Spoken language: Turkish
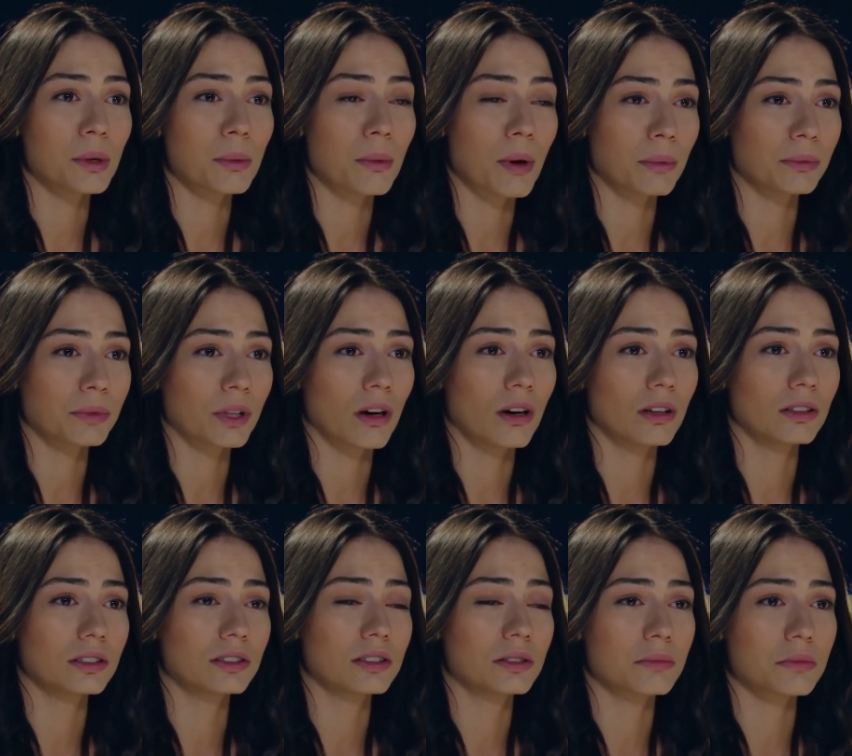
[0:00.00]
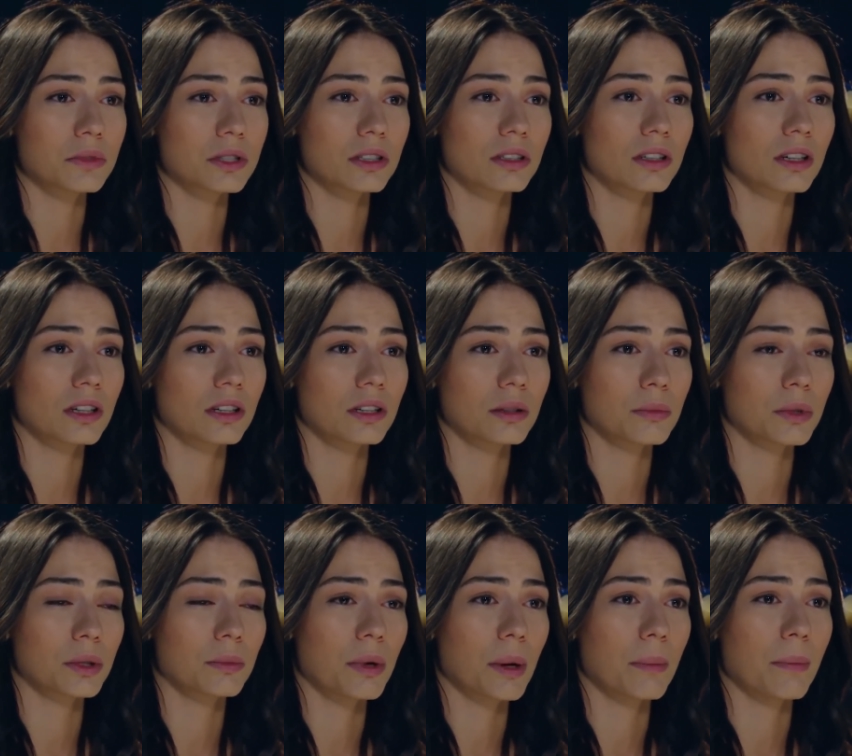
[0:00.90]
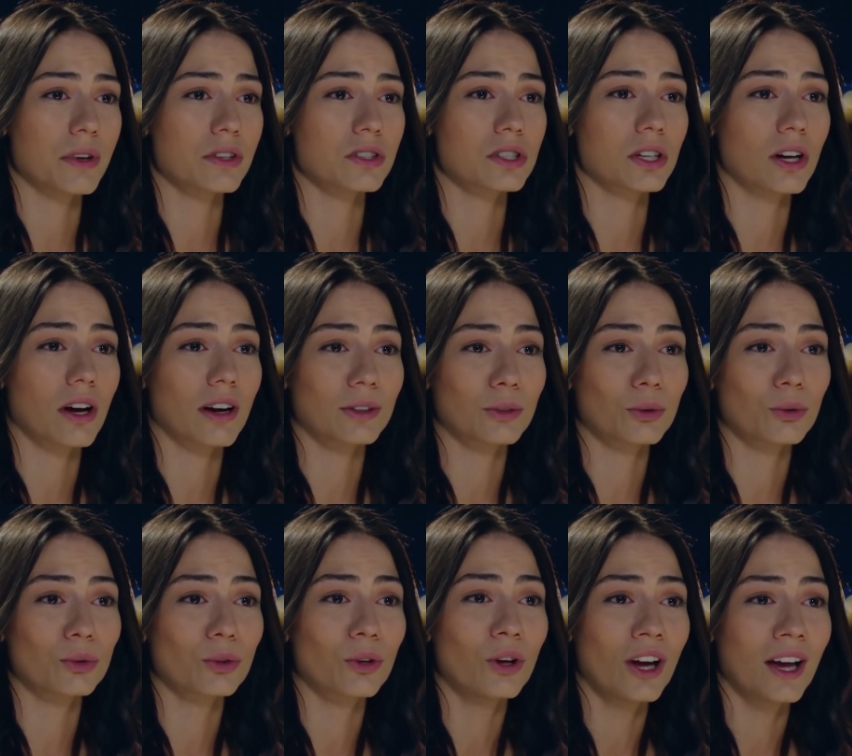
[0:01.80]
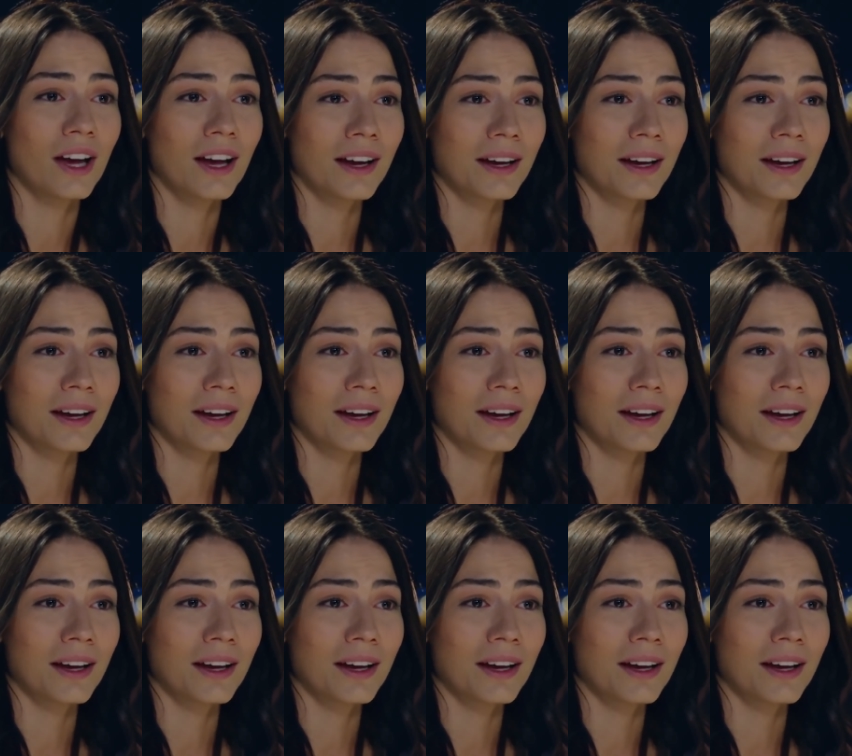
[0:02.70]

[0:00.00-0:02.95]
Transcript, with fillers: Babam da ağladığımıza dayanamayıp hemen çıkardı onu.